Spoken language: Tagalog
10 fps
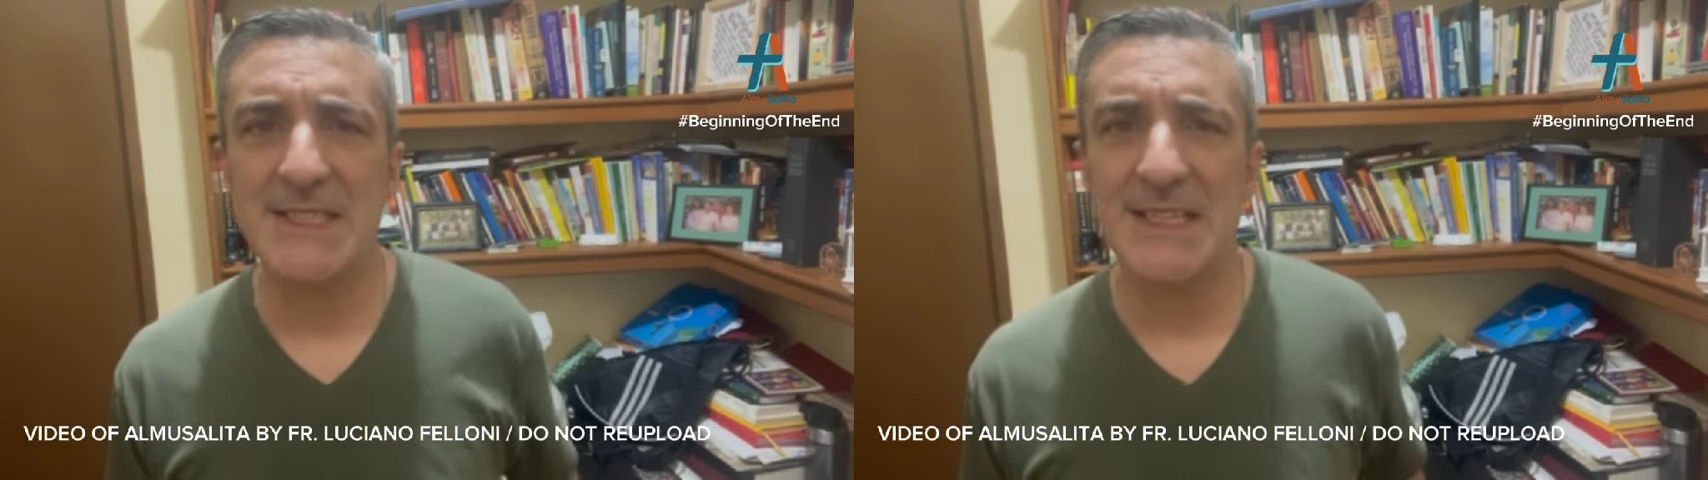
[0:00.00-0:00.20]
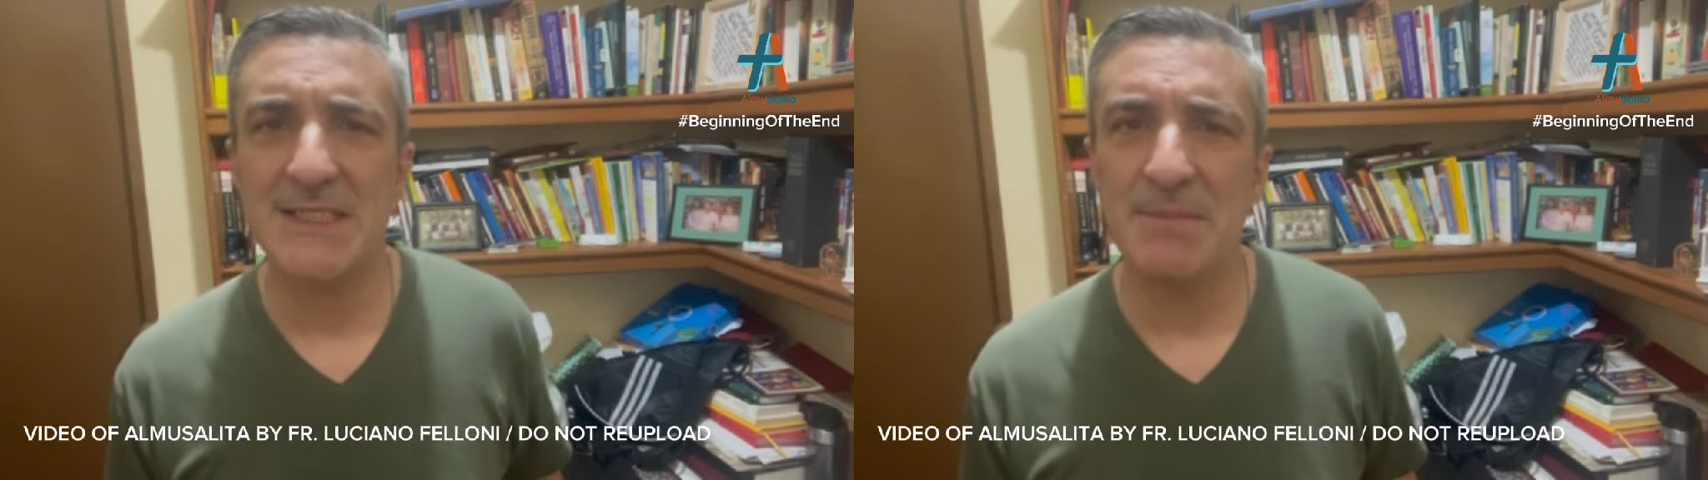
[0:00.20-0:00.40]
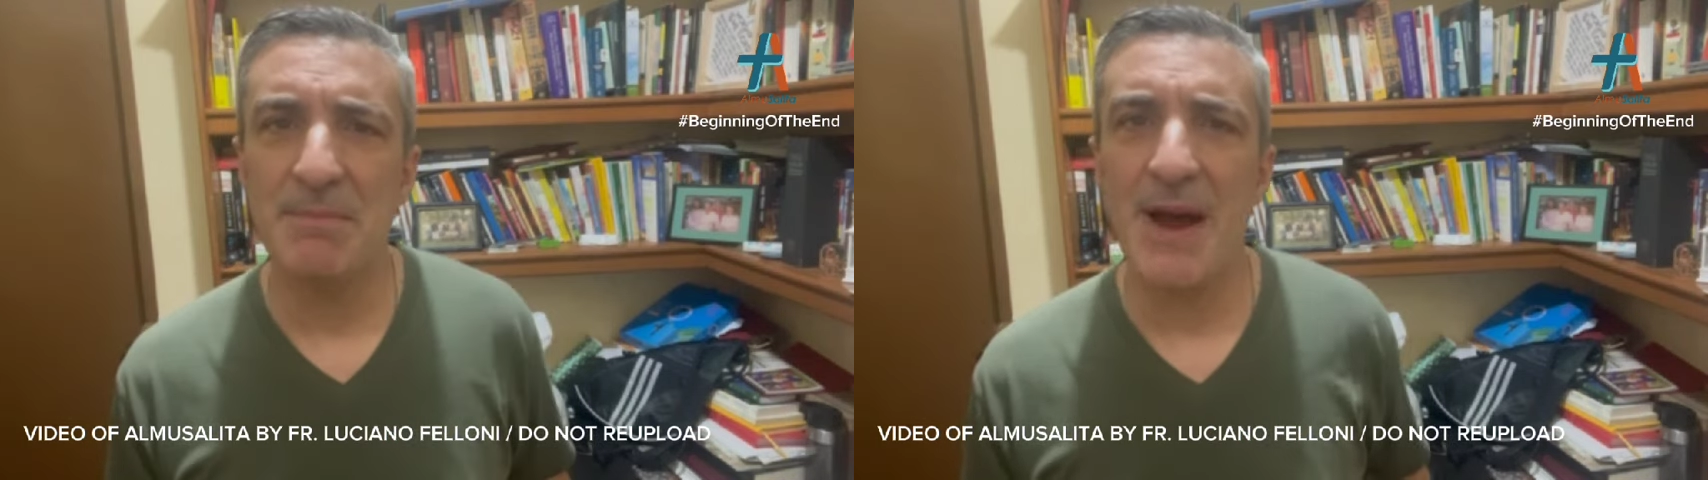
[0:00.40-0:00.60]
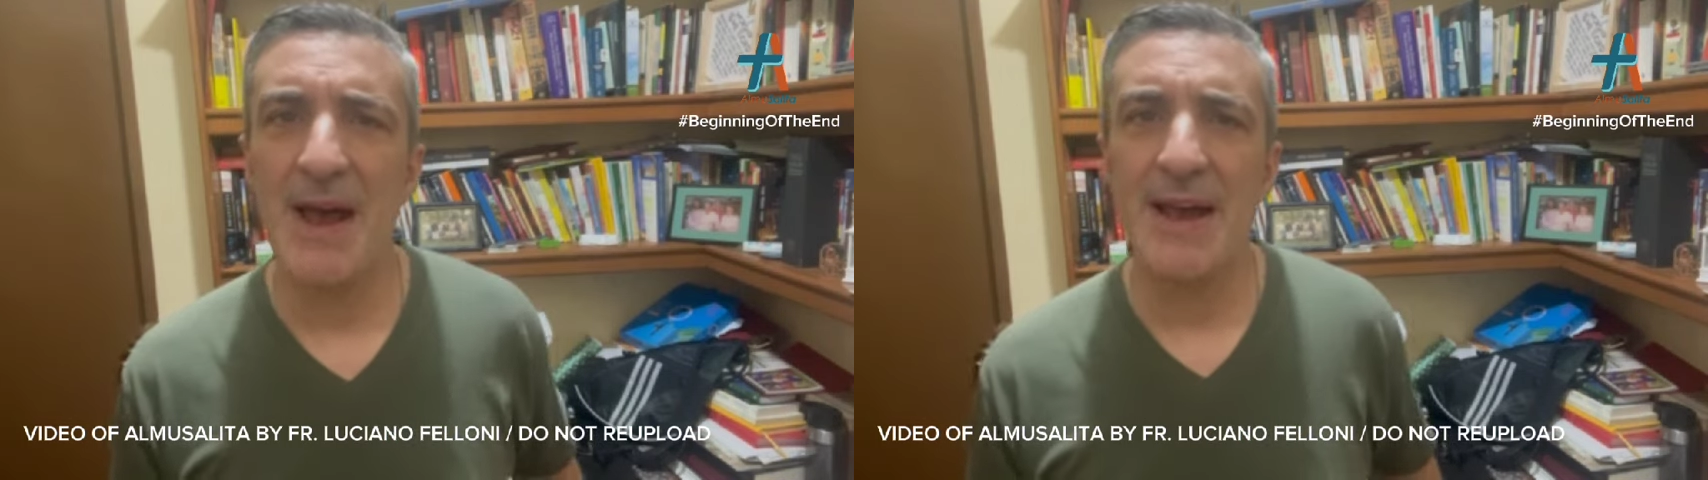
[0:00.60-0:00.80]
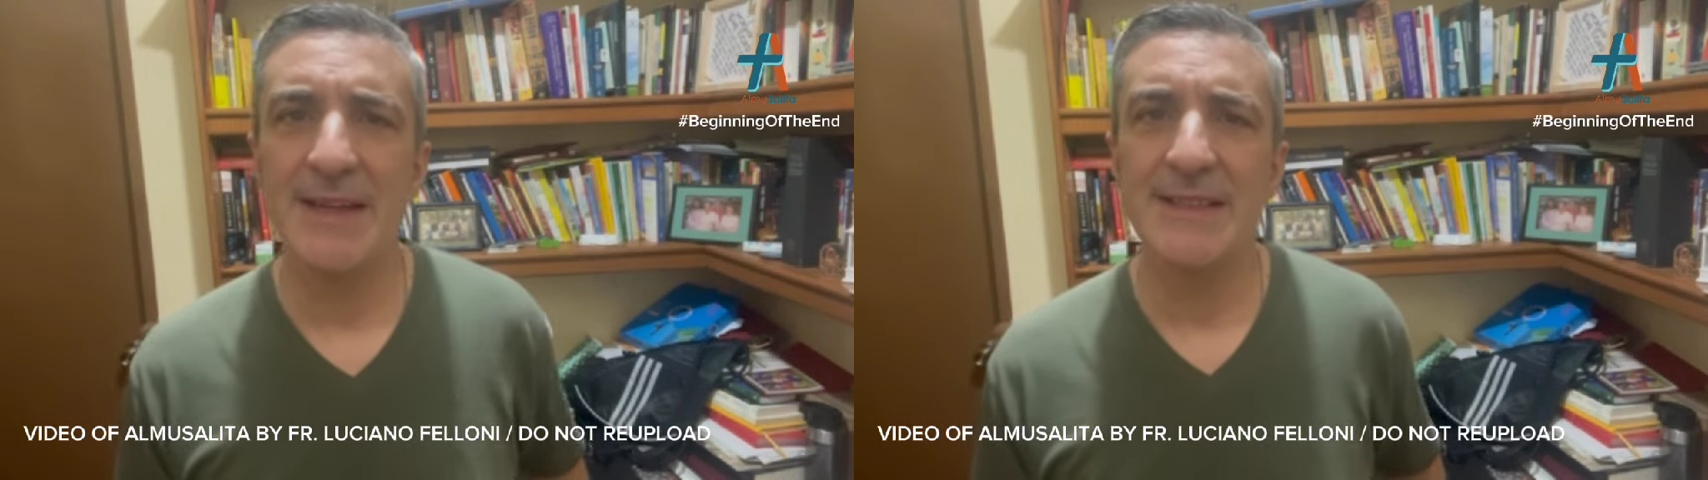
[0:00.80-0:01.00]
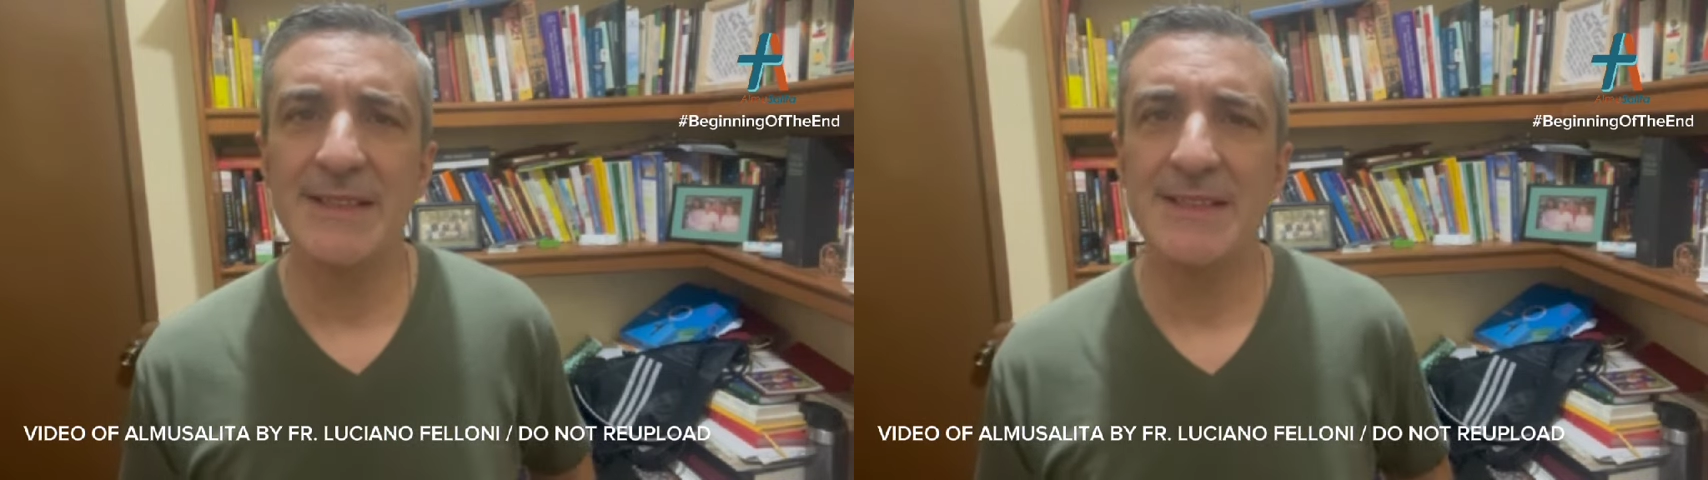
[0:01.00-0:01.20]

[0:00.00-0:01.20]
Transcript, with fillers: sa simbahan,